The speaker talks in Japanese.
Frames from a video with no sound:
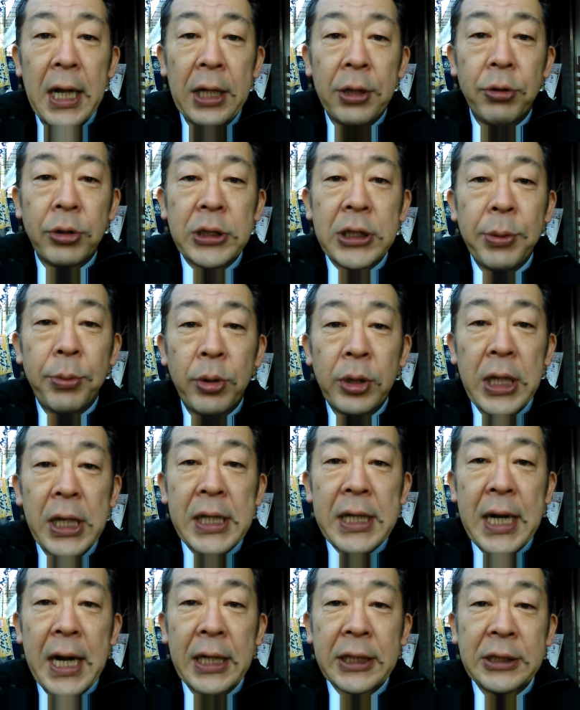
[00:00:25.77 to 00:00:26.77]
えどうしても
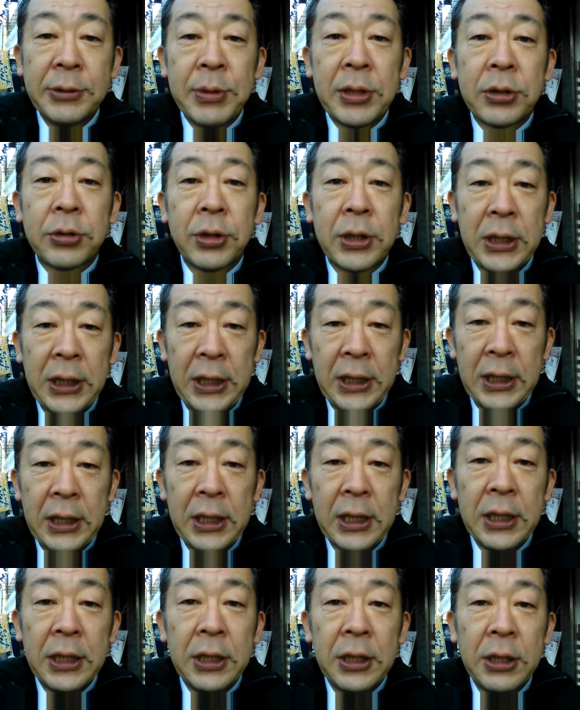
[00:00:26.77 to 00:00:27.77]
何か始めるとき
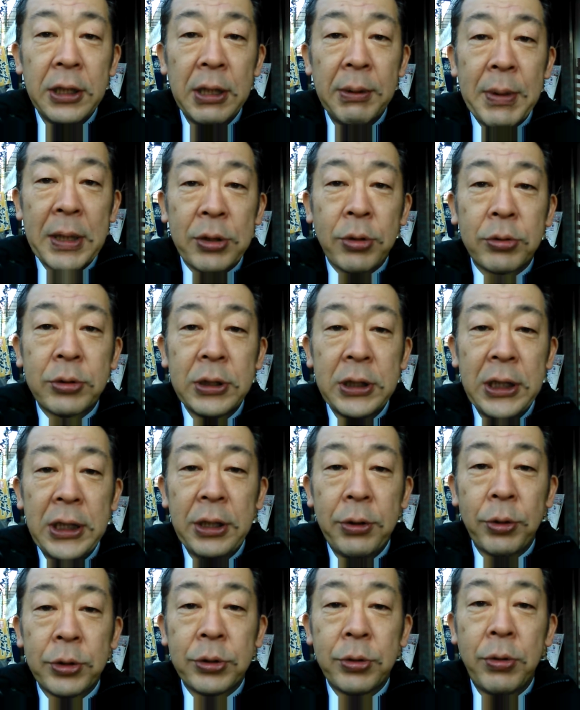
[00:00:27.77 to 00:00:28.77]
に特
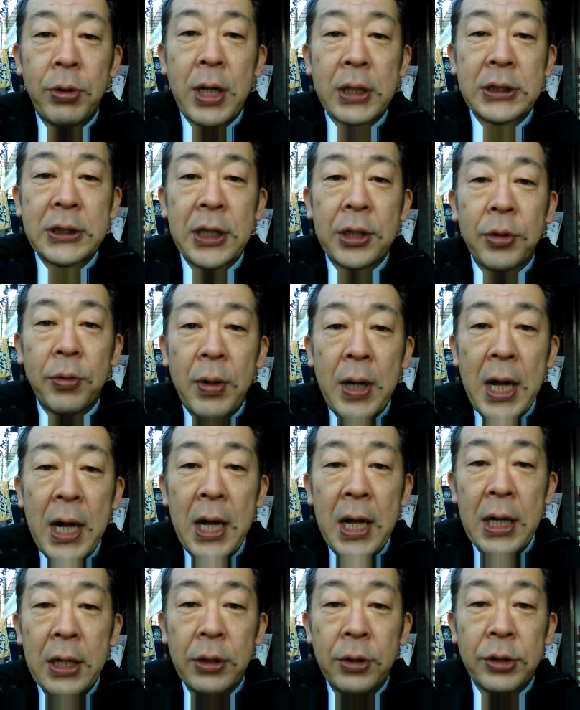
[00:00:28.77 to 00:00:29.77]
にお正月など
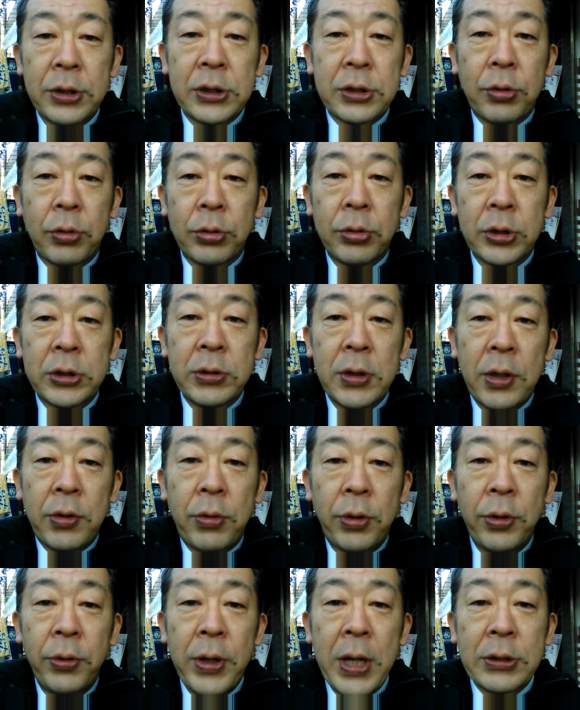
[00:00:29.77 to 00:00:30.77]
は、よし、今年は
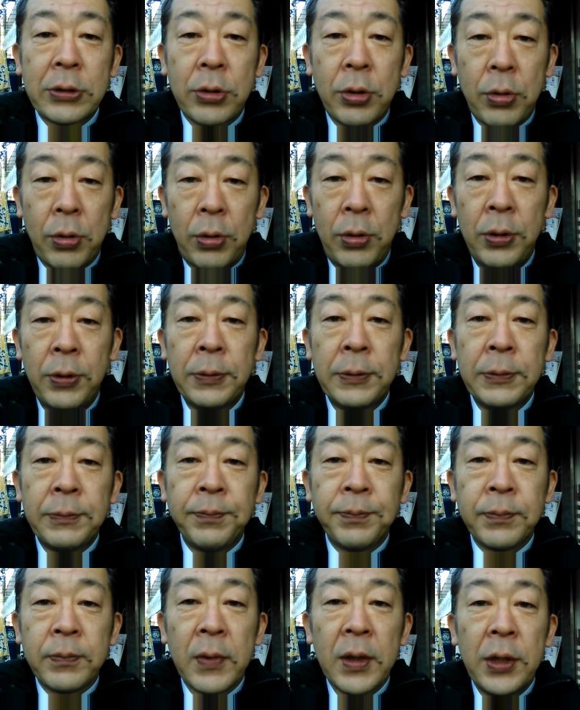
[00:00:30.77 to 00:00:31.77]
これをやるぞ
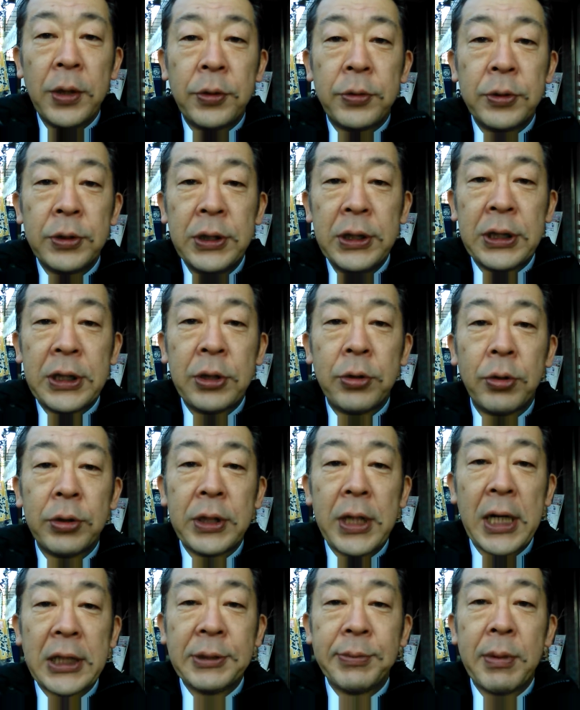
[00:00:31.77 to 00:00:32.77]
というふうに意気
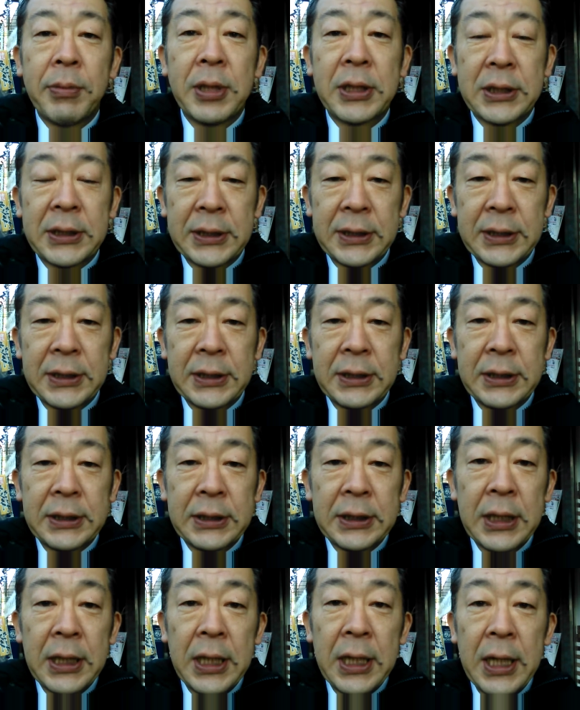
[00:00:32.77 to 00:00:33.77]
込んで始めま
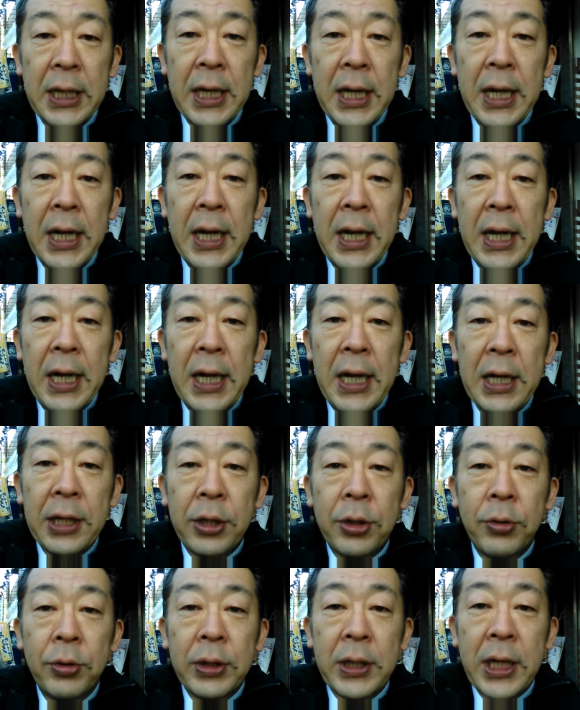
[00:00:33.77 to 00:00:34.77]
す。え
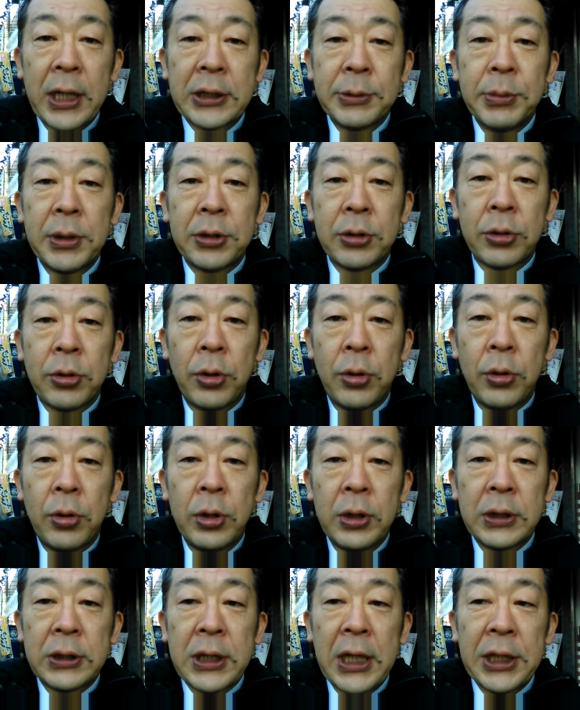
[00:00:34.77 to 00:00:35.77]
意気込んで始めると、
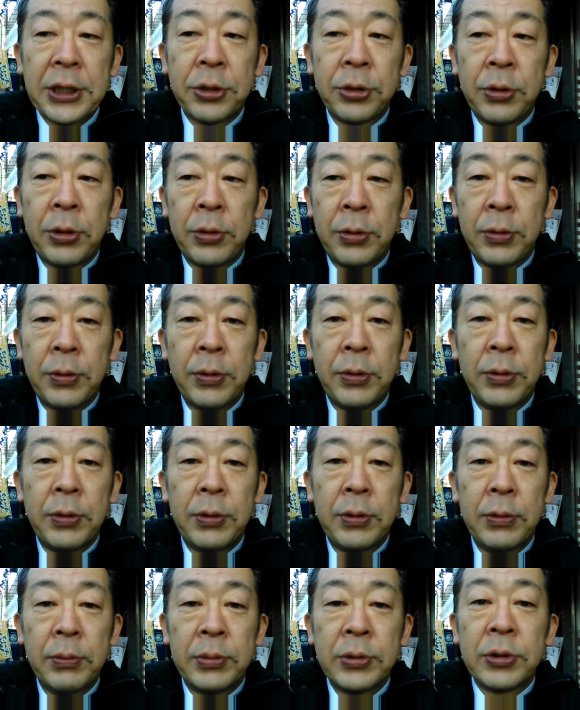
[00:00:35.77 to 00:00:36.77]
最初の
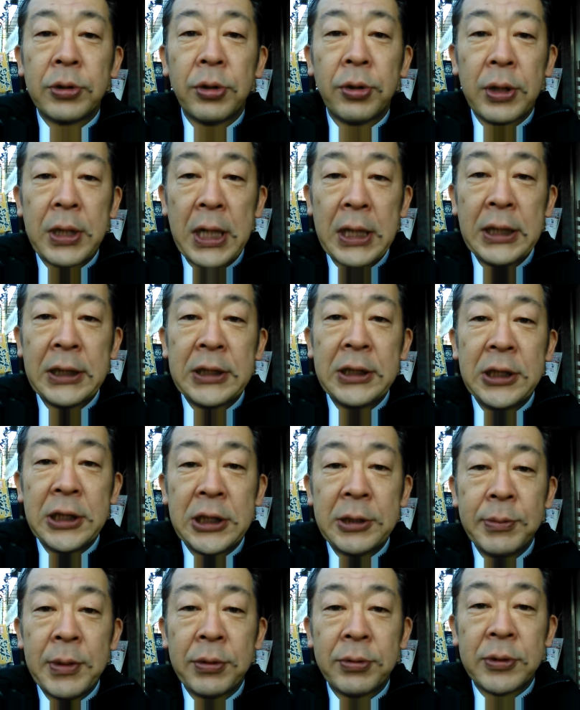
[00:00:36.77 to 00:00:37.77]
分というか、1
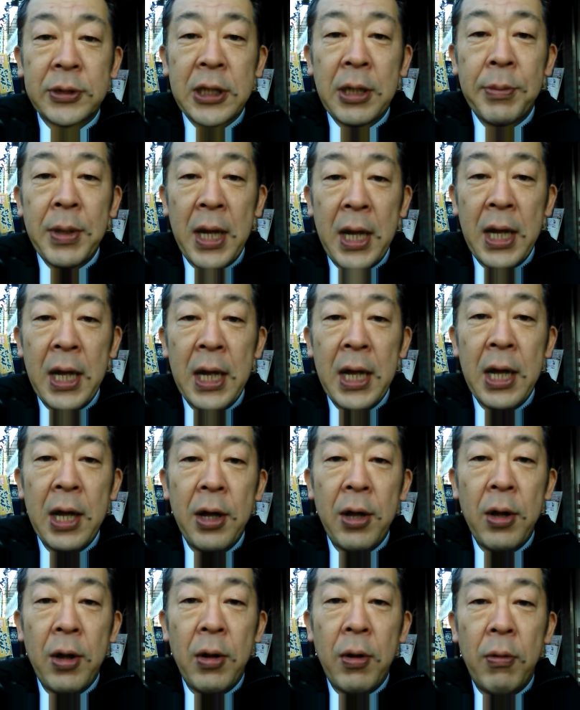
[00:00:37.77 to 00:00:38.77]
日目、2日目
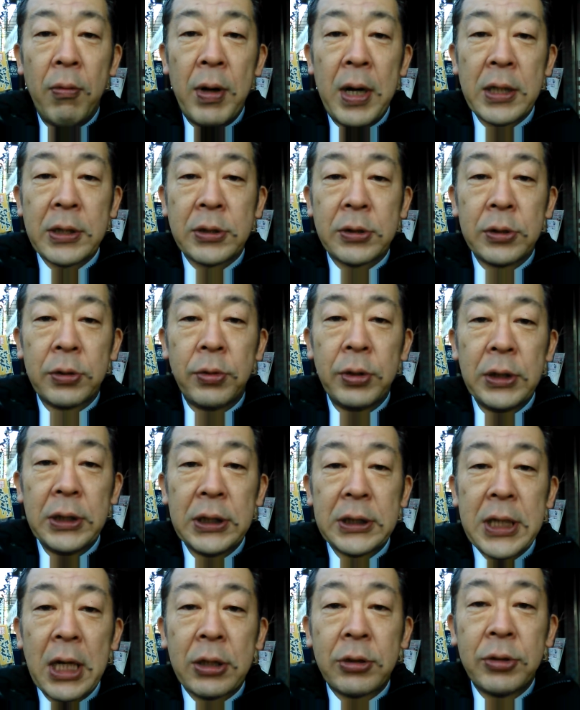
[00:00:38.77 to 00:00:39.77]
はすご
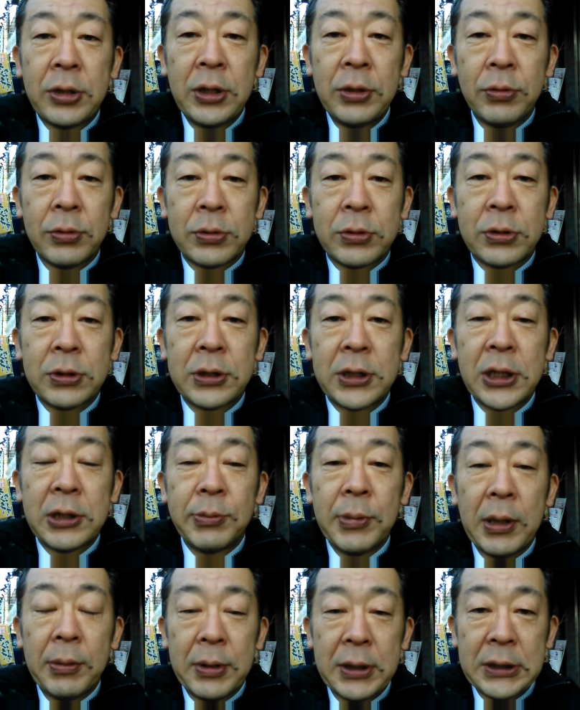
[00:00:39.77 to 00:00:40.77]
い作品を作って
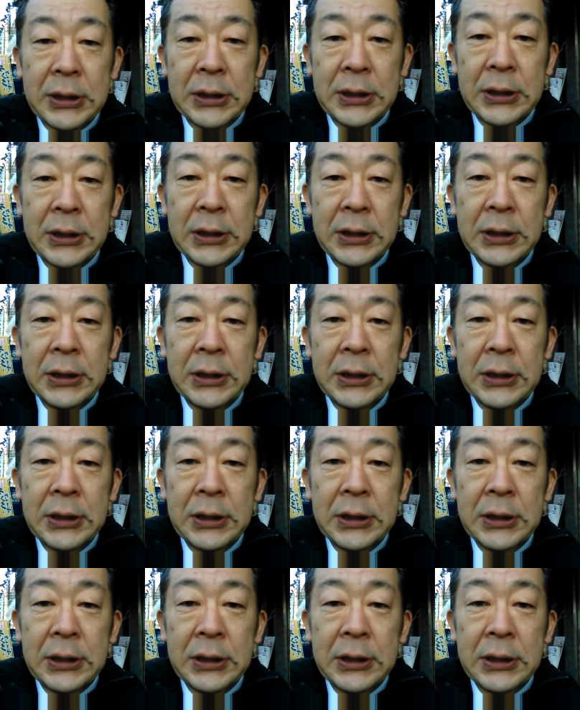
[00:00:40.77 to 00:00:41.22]
しまいます。